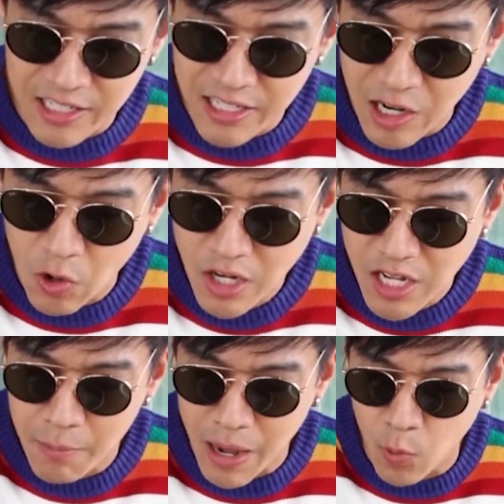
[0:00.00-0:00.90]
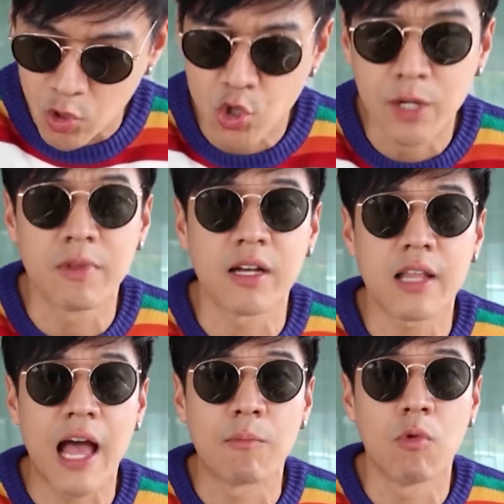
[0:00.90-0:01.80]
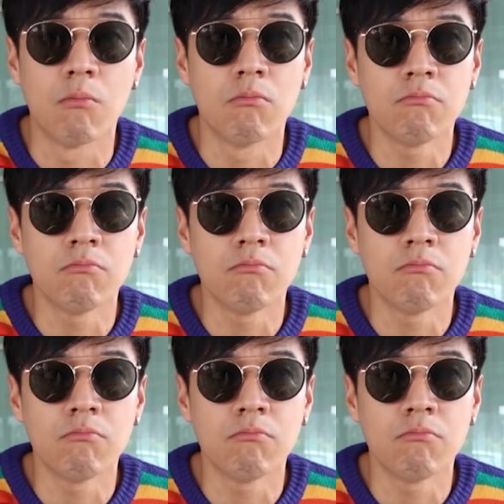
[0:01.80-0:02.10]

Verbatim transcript: ที่เขาเลือกมาวัตถุดิบต่างๆผม